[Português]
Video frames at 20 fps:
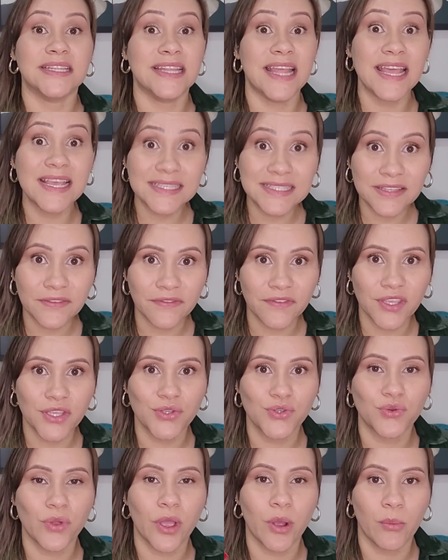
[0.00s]
Nesse
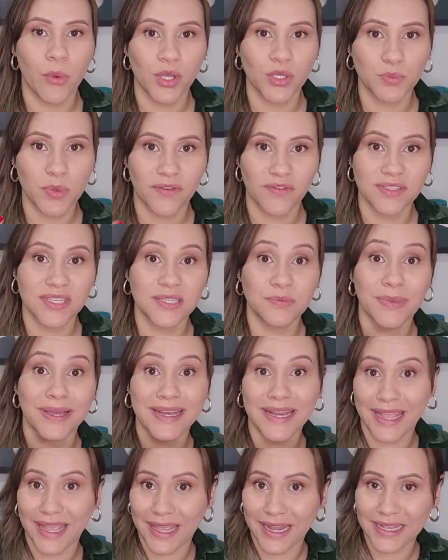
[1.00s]
vídeo eu mostro pra vocês
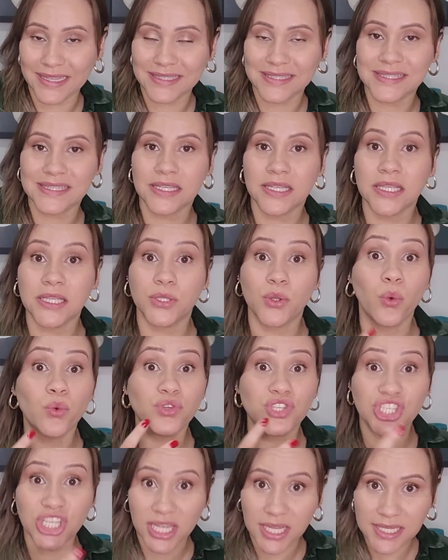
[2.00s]
maneiras e dou
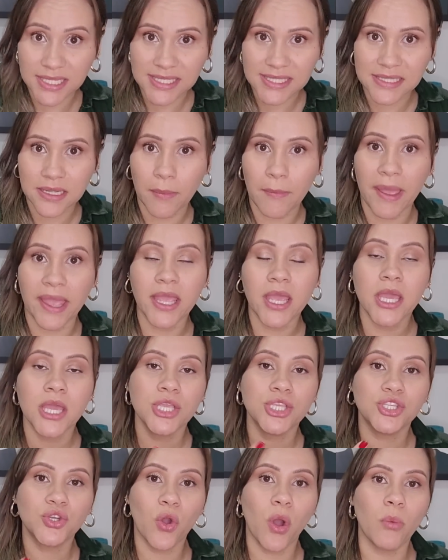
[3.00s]
dicas
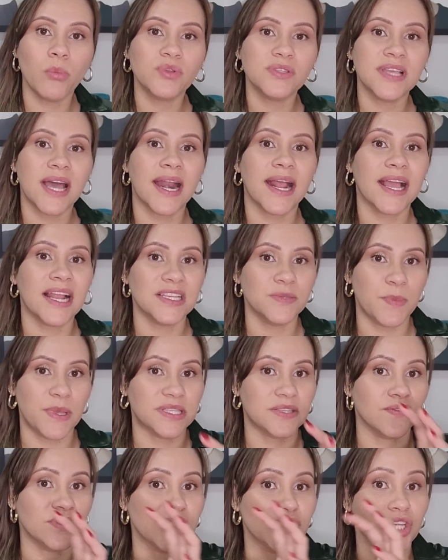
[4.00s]
também de como usar aquelas
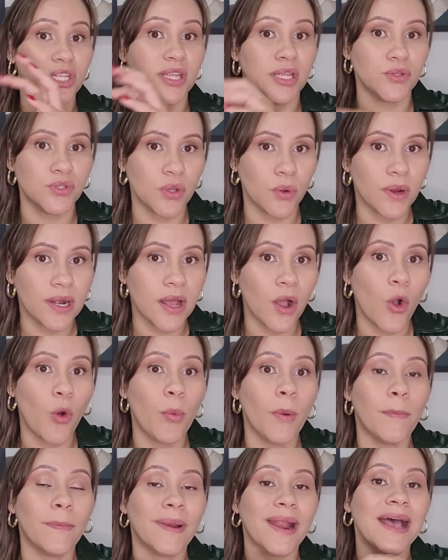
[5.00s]
peças que você já tem no seu
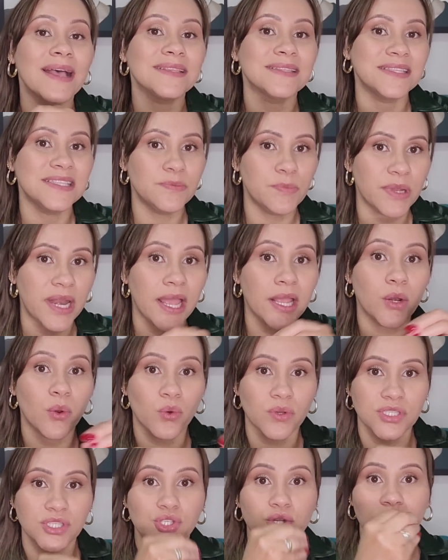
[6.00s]
guarda-roupa pra se inspirar em
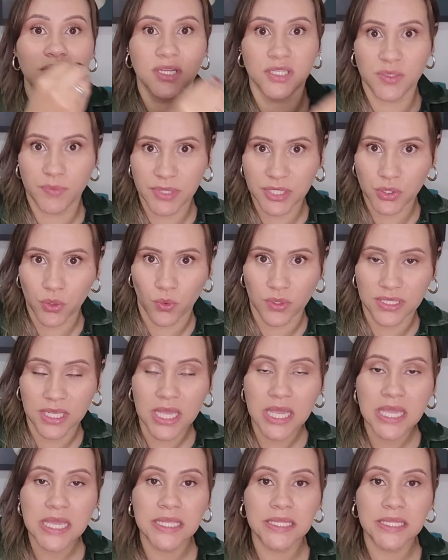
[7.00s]
looks de outras pessoas.